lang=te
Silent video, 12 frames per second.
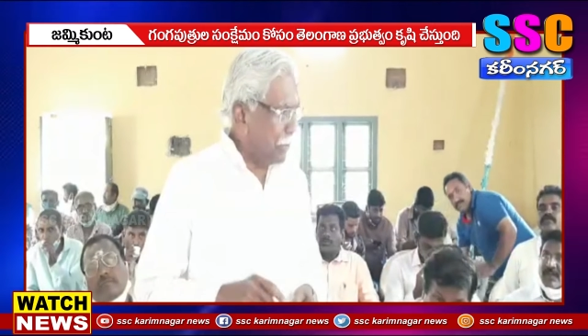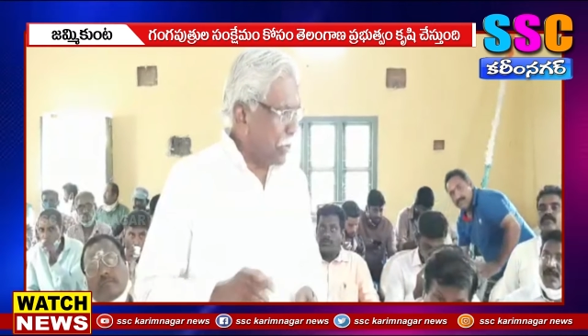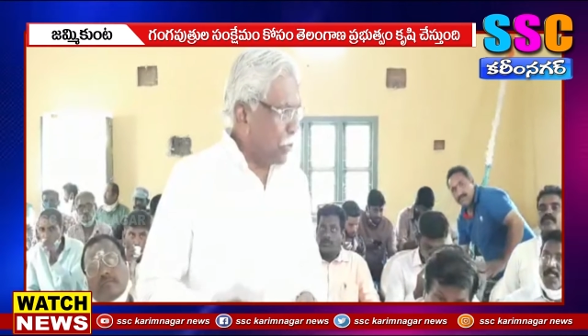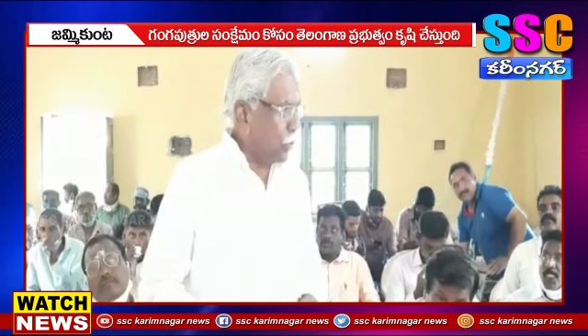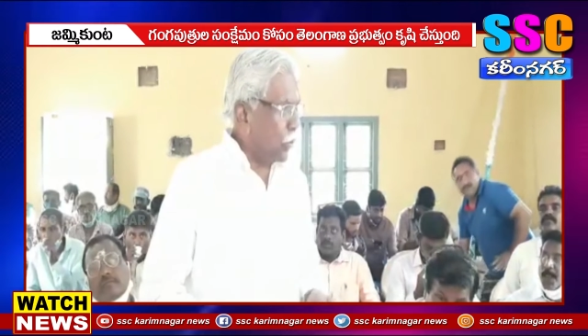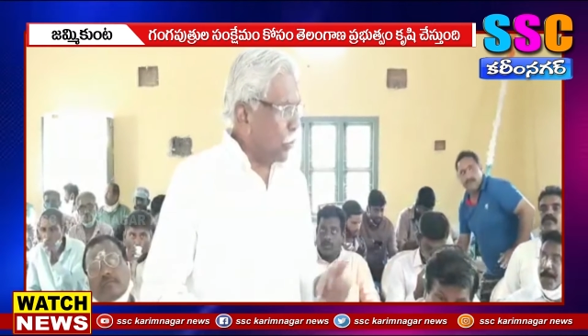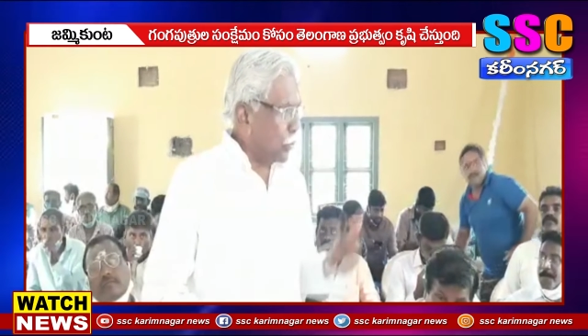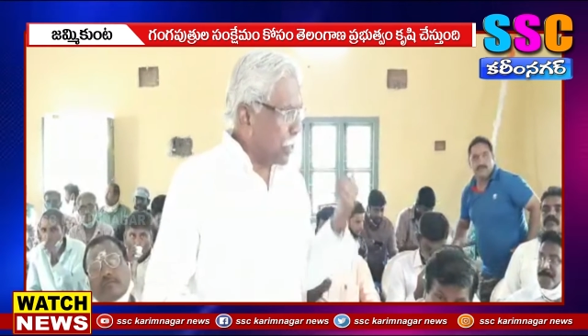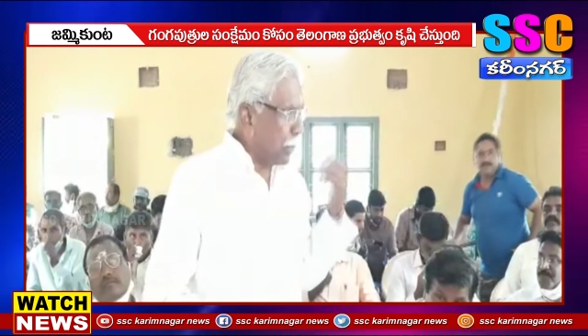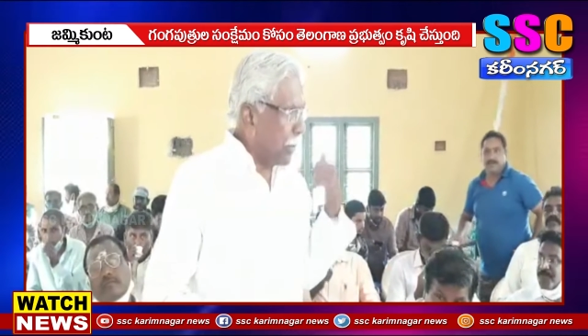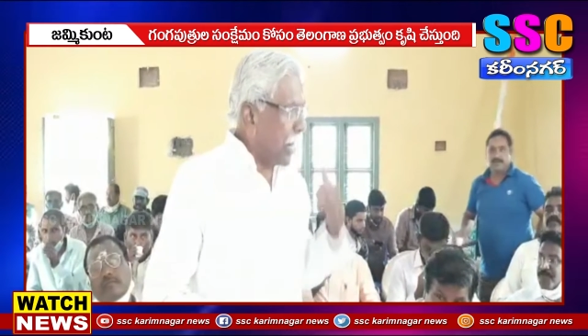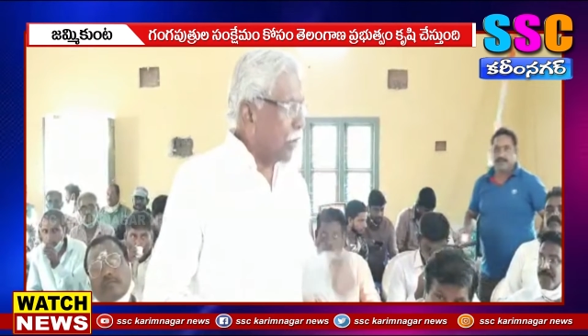మీరు కూడా
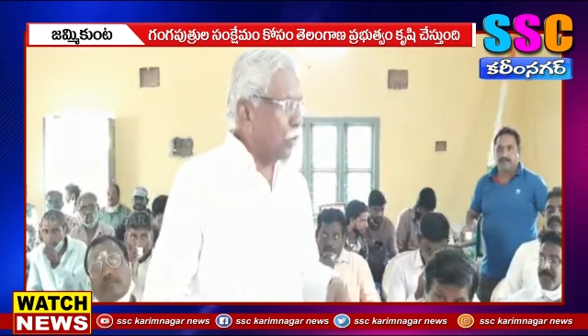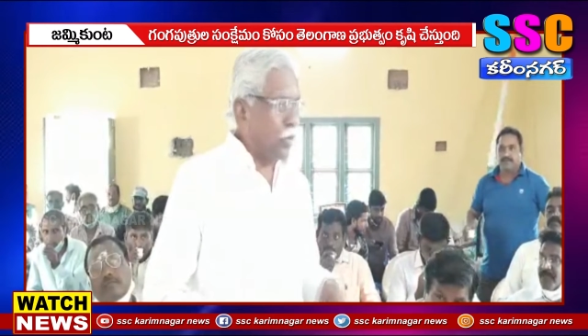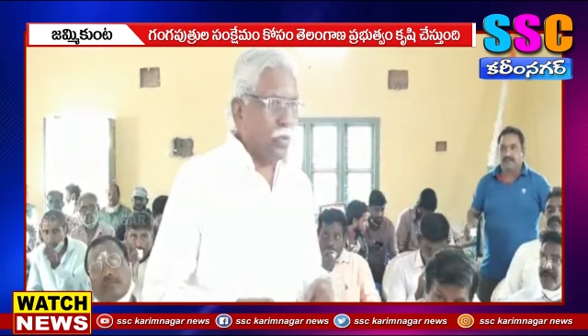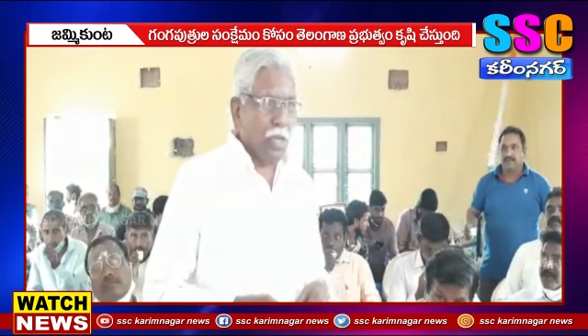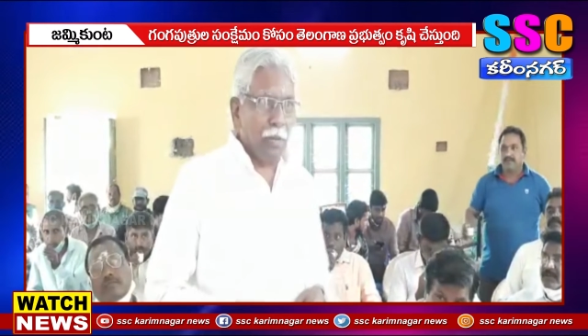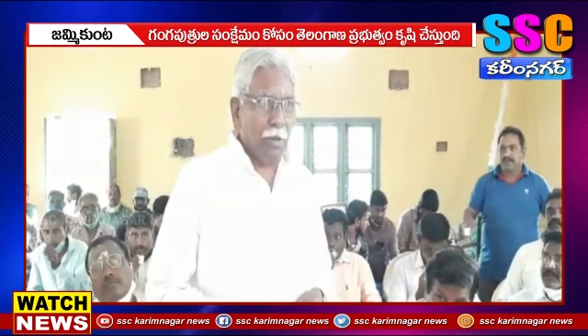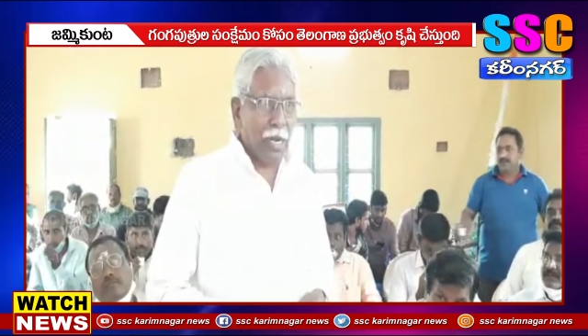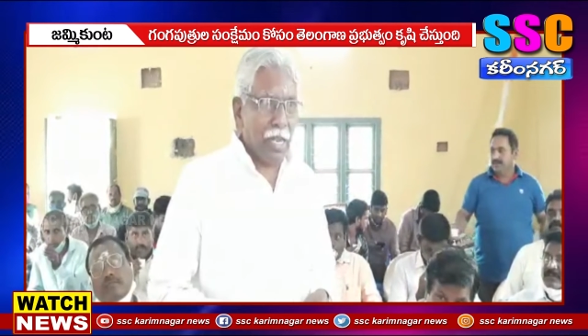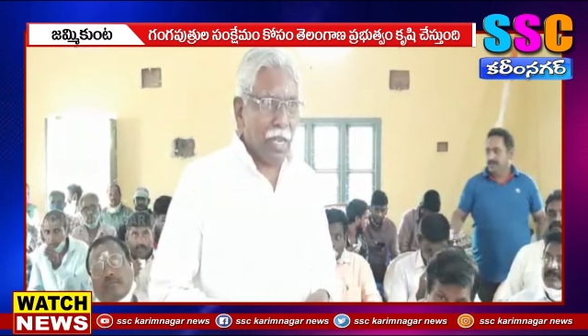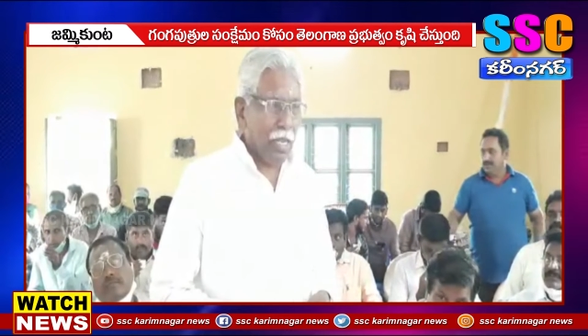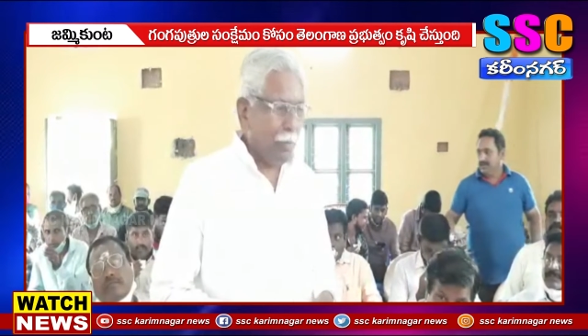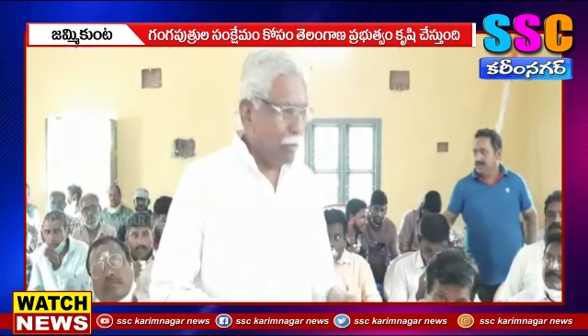వస్తే బాగుంటుందనే మాట
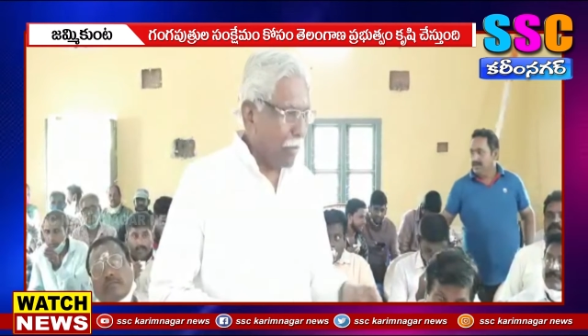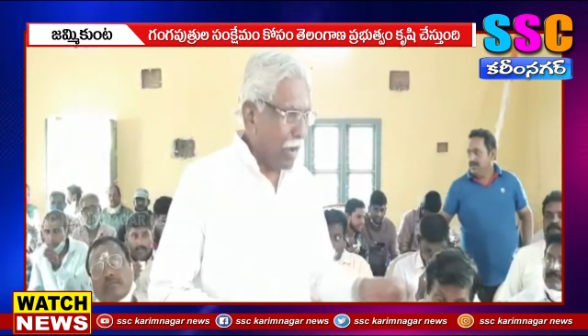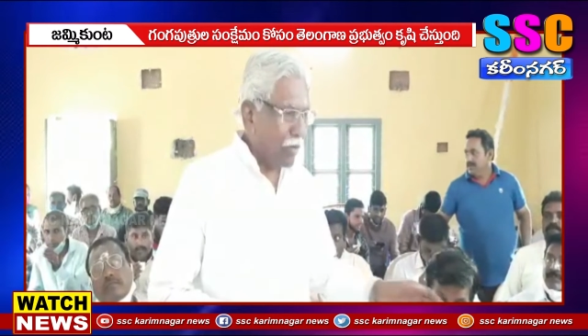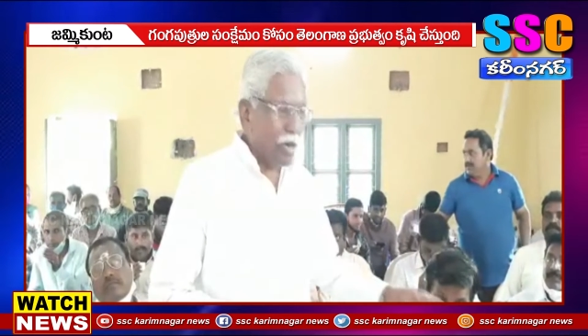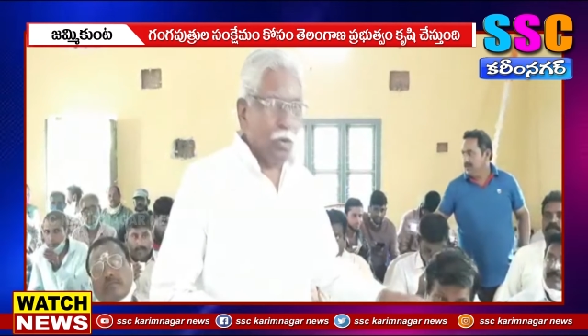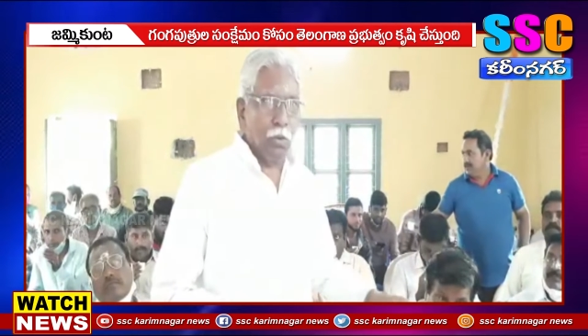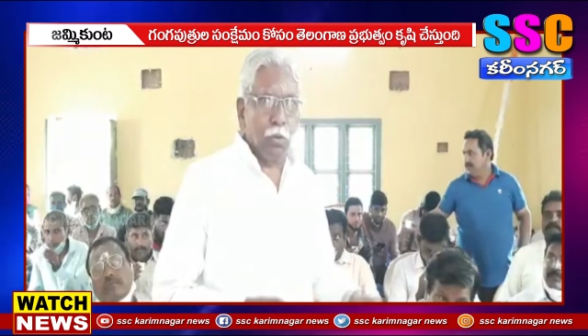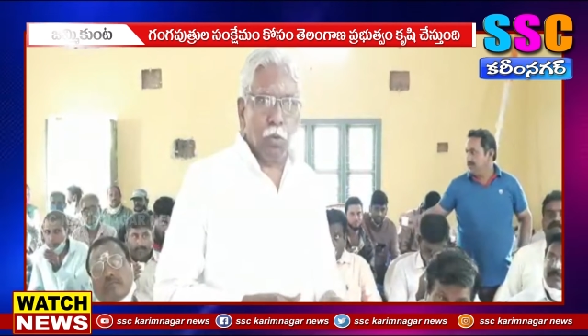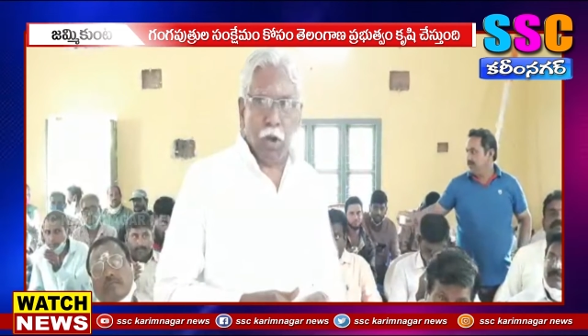మా వాళ్ళు